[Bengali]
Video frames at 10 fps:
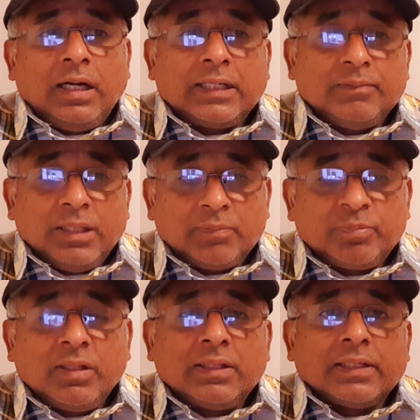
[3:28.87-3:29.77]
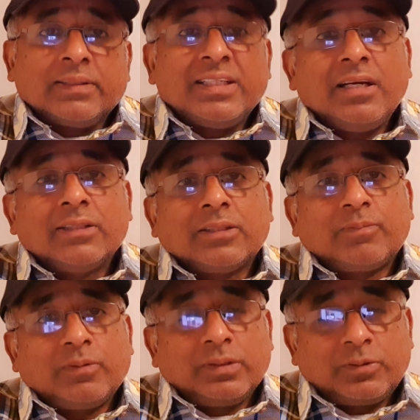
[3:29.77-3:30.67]
আগামী এপ্রিল থেকে তিন হাজার
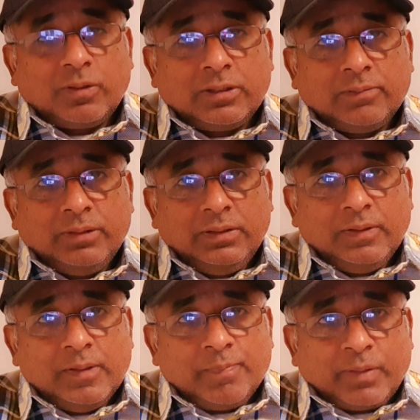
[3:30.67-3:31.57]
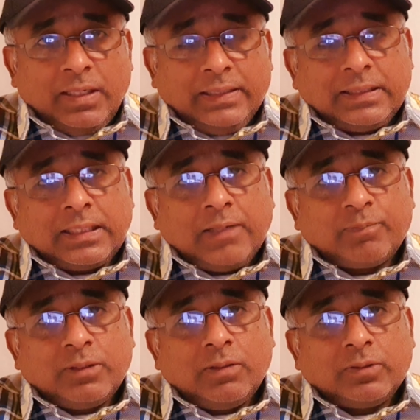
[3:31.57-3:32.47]
পাউন্ডে চলে যাবে এটার
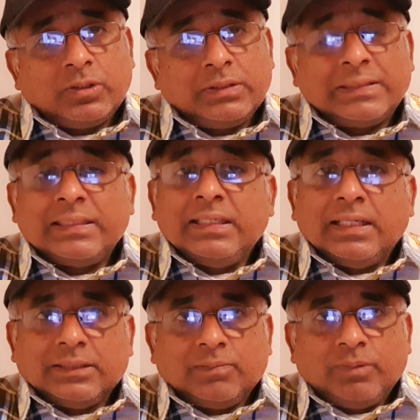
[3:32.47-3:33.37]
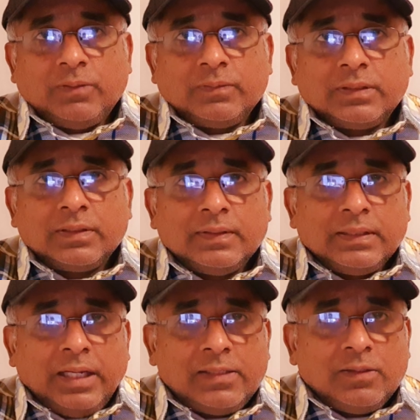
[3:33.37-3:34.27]
ক্যাপটা হচ্ছে তিন হাজার পাউন্ড
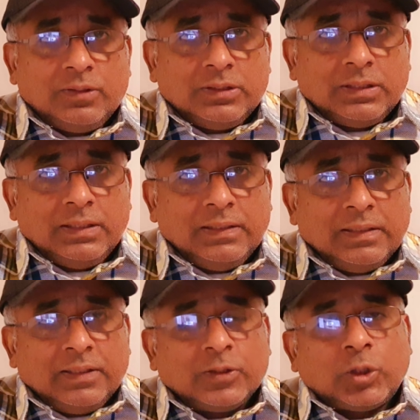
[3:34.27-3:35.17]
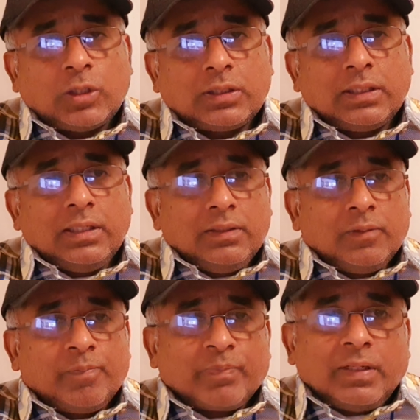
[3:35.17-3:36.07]
এটা হচ্ছে সরকারের
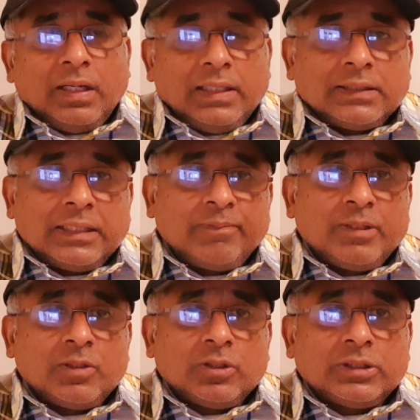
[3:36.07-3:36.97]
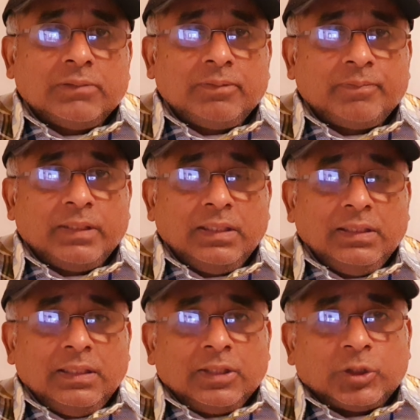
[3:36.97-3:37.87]
এই যে লিভিং কস্টের ব্যাপারে
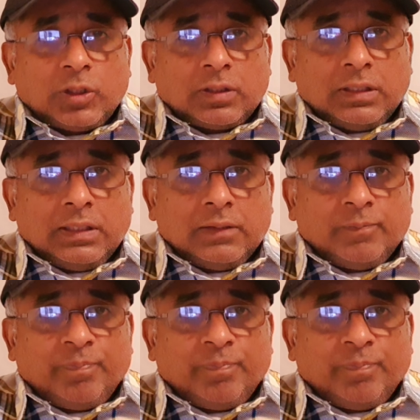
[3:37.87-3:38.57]
সরকার